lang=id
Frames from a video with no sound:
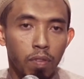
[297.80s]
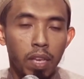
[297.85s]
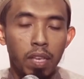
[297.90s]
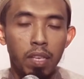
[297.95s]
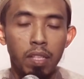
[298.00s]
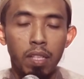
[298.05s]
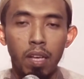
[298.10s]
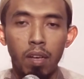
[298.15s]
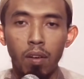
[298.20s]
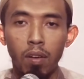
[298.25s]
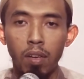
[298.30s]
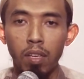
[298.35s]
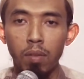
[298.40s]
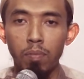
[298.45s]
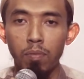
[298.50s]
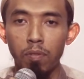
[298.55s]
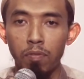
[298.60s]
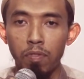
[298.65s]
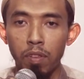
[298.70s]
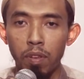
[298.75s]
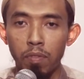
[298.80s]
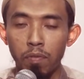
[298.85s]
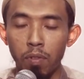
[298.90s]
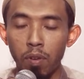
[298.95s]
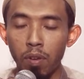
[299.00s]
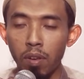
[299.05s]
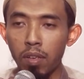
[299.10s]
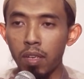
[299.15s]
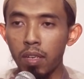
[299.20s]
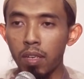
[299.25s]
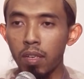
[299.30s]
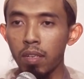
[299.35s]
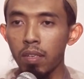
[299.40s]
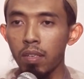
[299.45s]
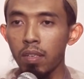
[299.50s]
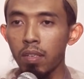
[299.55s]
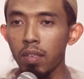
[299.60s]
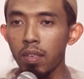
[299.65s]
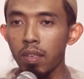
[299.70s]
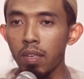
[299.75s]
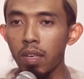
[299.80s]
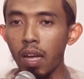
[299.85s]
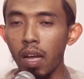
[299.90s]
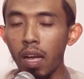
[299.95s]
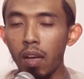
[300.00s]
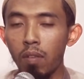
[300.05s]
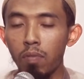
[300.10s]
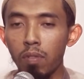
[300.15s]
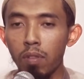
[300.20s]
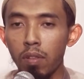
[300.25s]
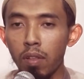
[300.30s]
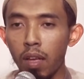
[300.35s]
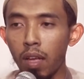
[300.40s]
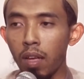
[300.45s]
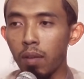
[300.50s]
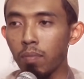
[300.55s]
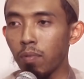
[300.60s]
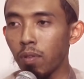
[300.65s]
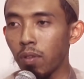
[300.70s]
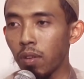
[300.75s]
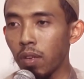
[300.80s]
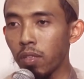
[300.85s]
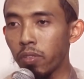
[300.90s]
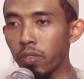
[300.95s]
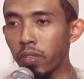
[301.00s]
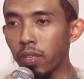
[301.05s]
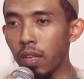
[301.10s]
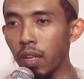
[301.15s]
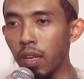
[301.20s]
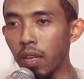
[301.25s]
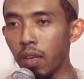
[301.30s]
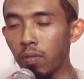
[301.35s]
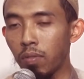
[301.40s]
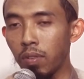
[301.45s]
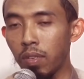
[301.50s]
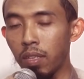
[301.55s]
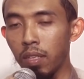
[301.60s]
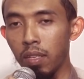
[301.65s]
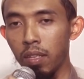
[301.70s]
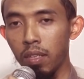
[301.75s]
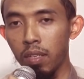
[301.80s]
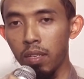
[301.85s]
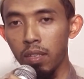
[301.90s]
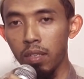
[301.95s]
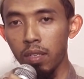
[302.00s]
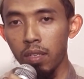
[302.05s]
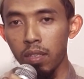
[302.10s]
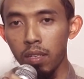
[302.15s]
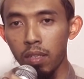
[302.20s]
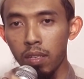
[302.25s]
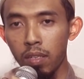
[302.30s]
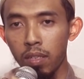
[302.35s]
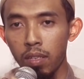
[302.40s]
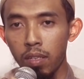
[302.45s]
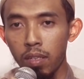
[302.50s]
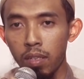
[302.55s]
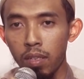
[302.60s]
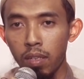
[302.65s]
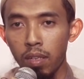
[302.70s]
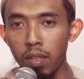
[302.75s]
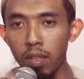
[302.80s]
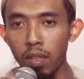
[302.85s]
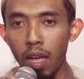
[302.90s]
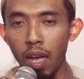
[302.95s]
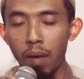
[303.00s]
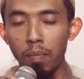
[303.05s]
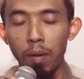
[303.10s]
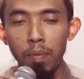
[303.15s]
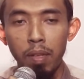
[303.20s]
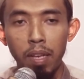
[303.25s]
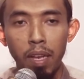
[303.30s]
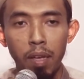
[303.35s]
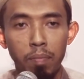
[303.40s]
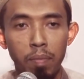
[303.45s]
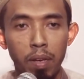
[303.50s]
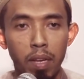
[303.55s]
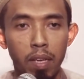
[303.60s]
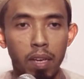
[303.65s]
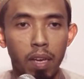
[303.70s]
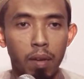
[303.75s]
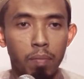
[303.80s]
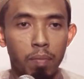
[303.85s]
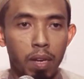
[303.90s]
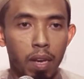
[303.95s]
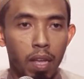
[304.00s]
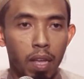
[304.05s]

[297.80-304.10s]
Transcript: fa idza rakibu fil fulk da'awullaha mukhlishina lahuddin. Apabila mereka